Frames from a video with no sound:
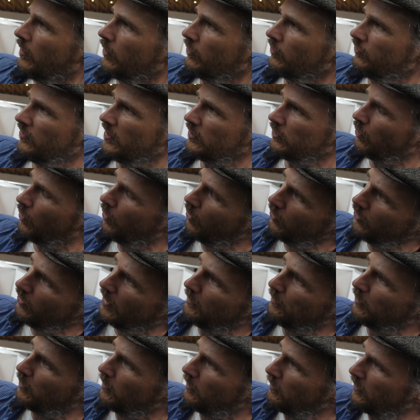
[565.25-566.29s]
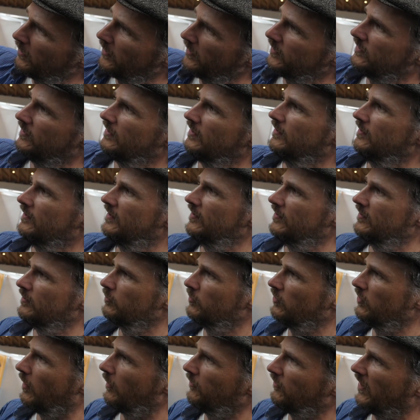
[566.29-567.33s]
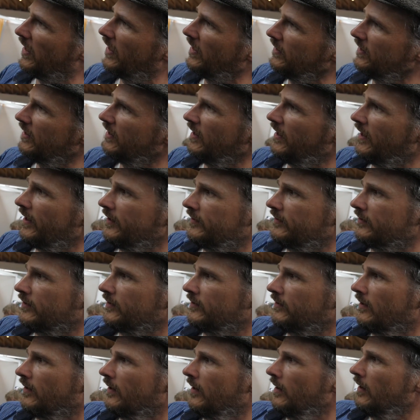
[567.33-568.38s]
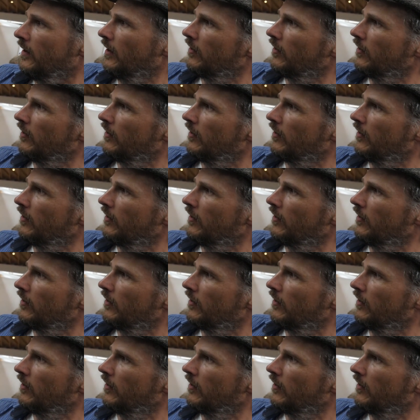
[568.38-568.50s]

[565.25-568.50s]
und wird ohne Pumpe in diesem Topf eingeleitet,